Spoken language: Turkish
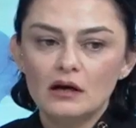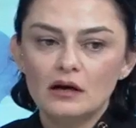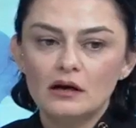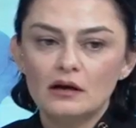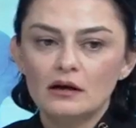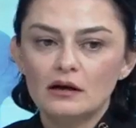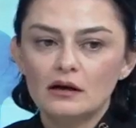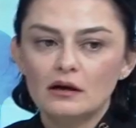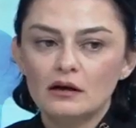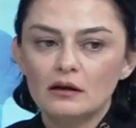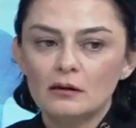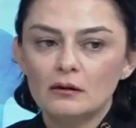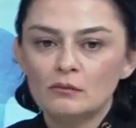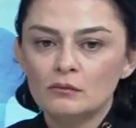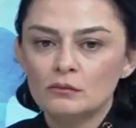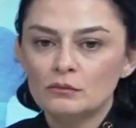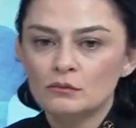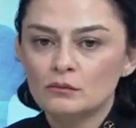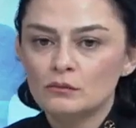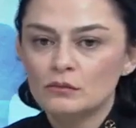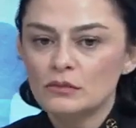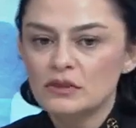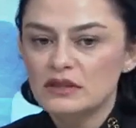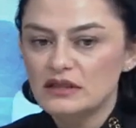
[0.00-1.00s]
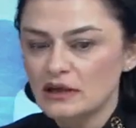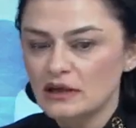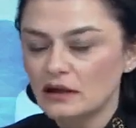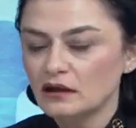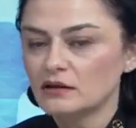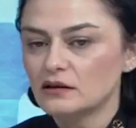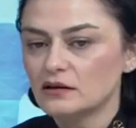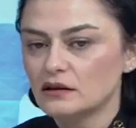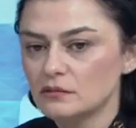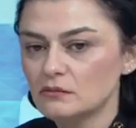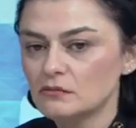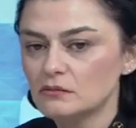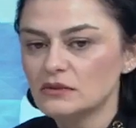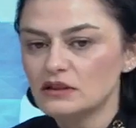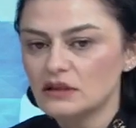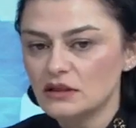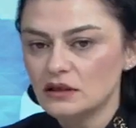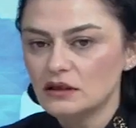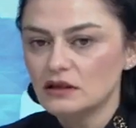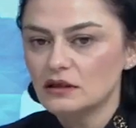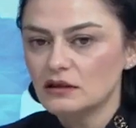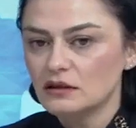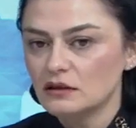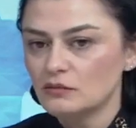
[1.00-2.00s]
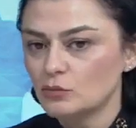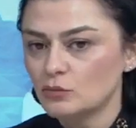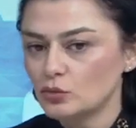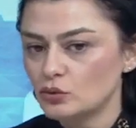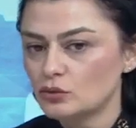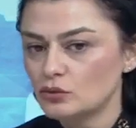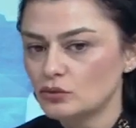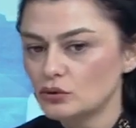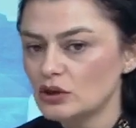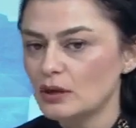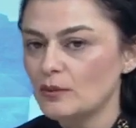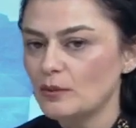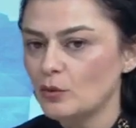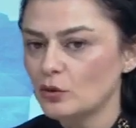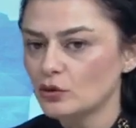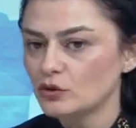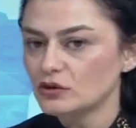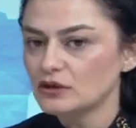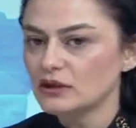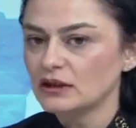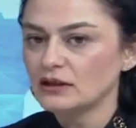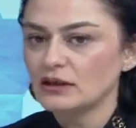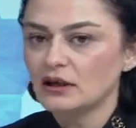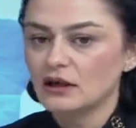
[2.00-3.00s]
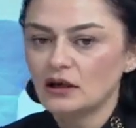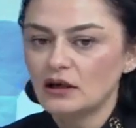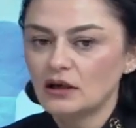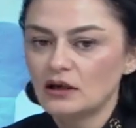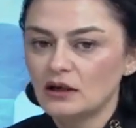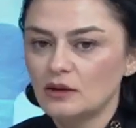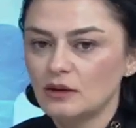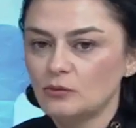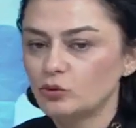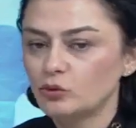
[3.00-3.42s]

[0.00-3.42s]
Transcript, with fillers: Ee, sanırım e, bu raporda da e,